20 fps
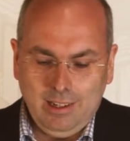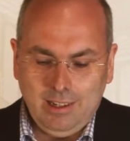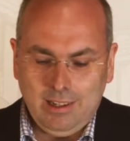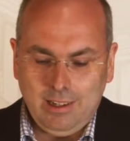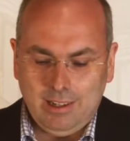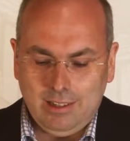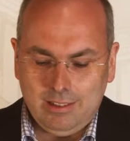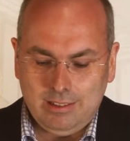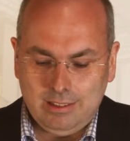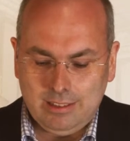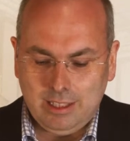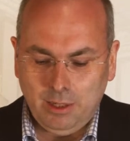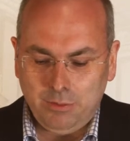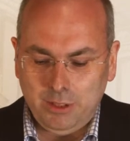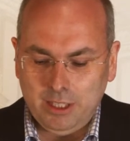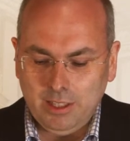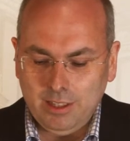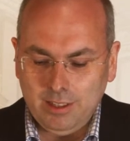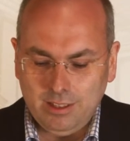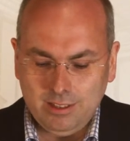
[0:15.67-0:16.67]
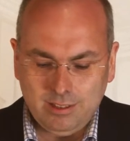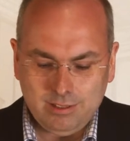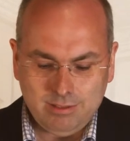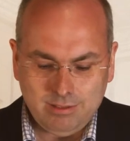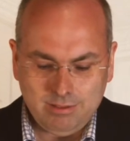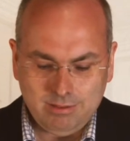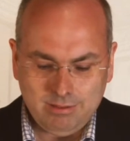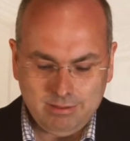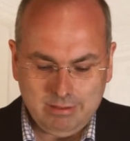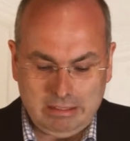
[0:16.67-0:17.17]
Äh, ich habe wieder
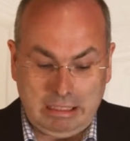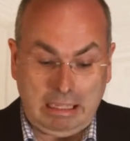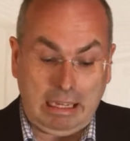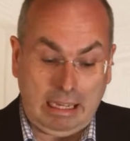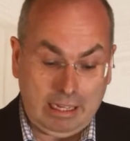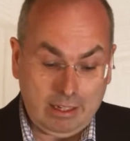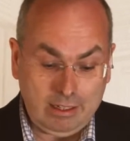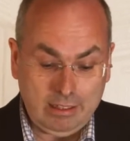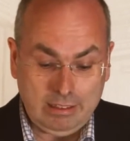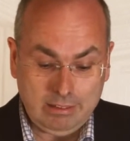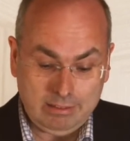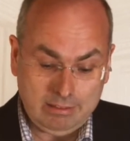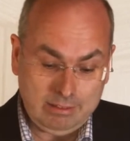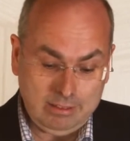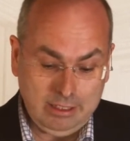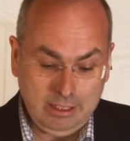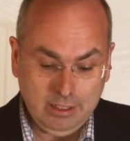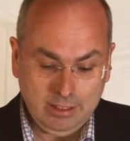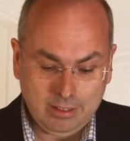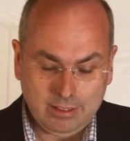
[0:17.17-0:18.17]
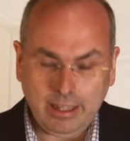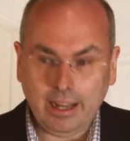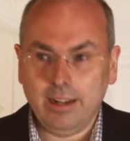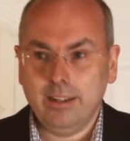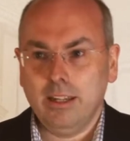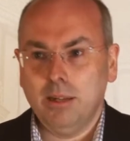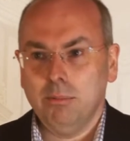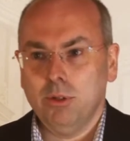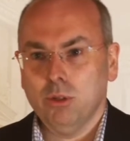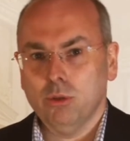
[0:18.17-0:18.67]
die Ehre, hier
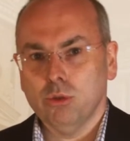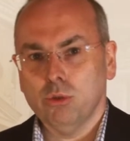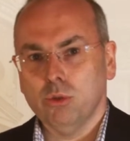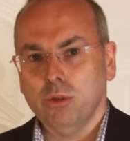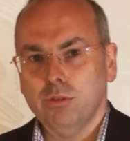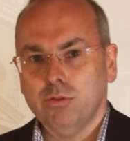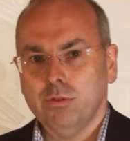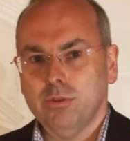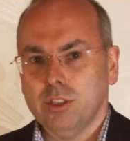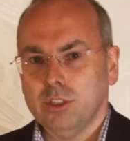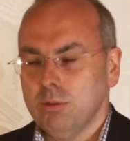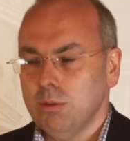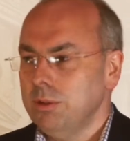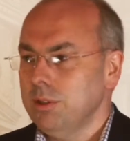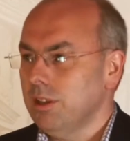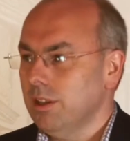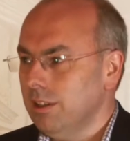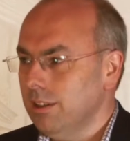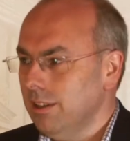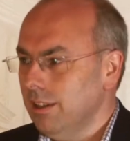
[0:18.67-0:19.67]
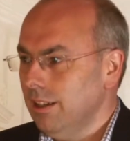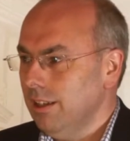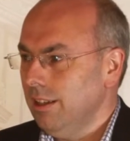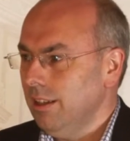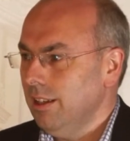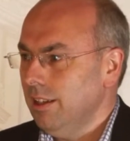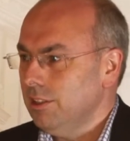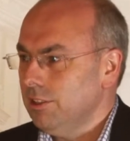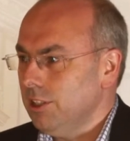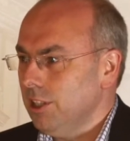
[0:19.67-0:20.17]
teilnehmen zu dürfen, diesmal mit einem
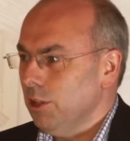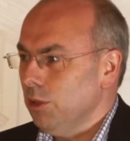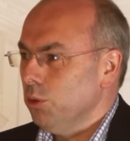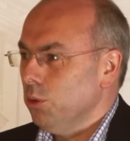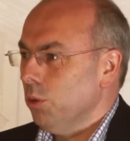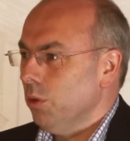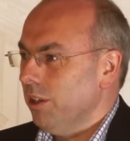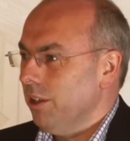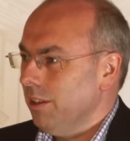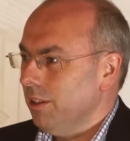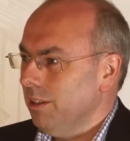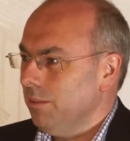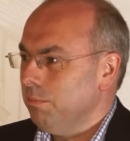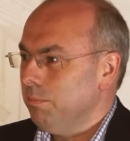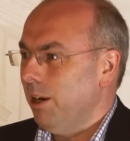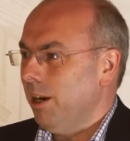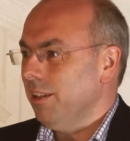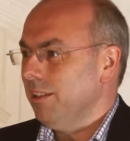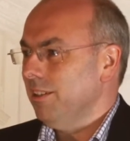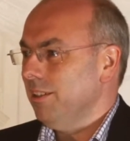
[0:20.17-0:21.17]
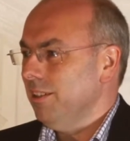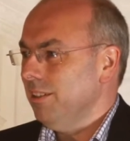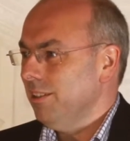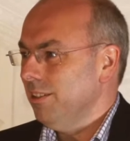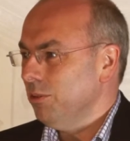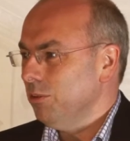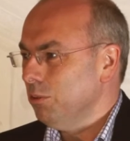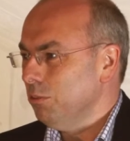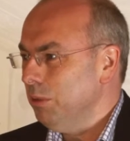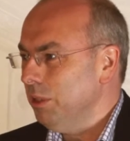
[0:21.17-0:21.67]
sehr honorigen Partner
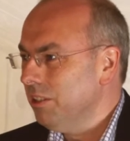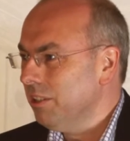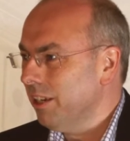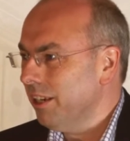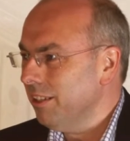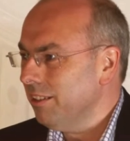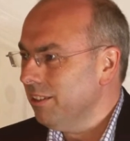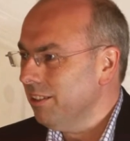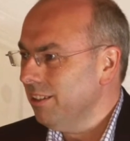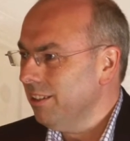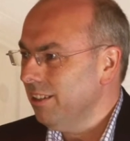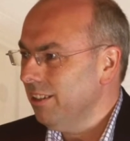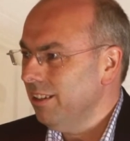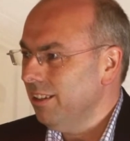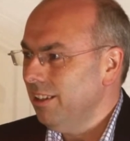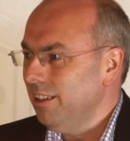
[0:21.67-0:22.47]
und Mitredner,